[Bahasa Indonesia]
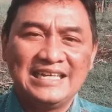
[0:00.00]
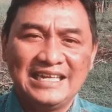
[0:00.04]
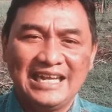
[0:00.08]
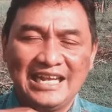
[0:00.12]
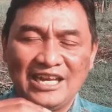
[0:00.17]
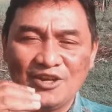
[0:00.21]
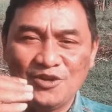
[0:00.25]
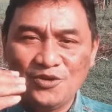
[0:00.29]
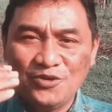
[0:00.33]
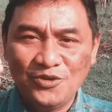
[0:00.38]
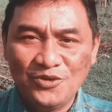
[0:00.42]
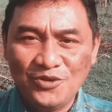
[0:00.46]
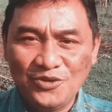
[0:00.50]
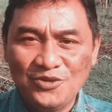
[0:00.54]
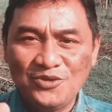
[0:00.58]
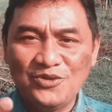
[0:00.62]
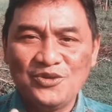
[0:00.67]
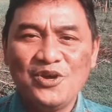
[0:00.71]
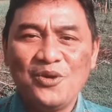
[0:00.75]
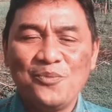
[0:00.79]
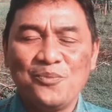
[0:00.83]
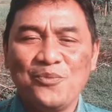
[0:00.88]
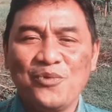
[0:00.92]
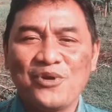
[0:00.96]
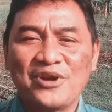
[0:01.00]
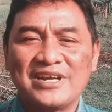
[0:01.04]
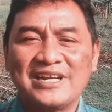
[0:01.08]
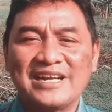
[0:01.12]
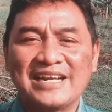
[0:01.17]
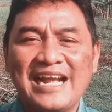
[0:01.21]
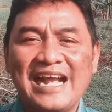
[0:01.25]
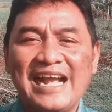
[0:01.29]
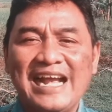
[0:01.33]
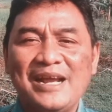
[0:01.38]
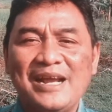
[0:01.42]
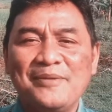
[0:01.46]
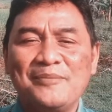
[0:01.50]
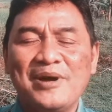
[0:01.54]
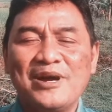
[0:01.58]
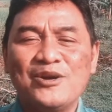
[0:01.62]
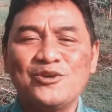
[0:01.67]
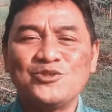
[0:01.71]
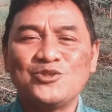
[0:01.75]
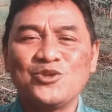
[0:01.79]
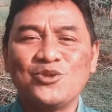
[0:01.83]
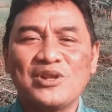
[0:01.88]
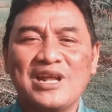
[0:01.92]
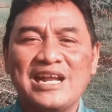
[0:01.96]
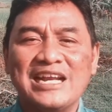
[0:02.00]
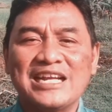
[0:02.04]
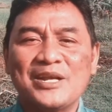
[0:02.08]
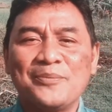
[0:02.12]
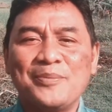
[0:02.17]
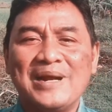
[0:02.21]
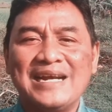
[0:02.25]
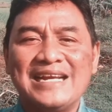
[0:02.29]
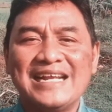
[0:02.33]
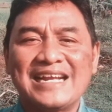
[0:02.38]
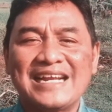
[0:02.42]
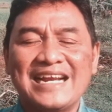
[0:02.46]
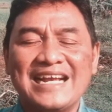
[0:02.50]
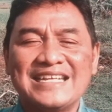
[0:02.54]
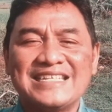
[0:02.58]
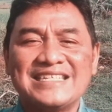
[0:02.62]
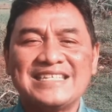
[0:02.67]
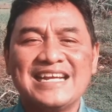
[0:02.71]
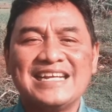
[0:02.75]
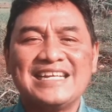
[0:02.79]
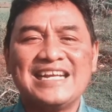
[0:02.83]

Lalu Mordekai mengusulkan kepada raja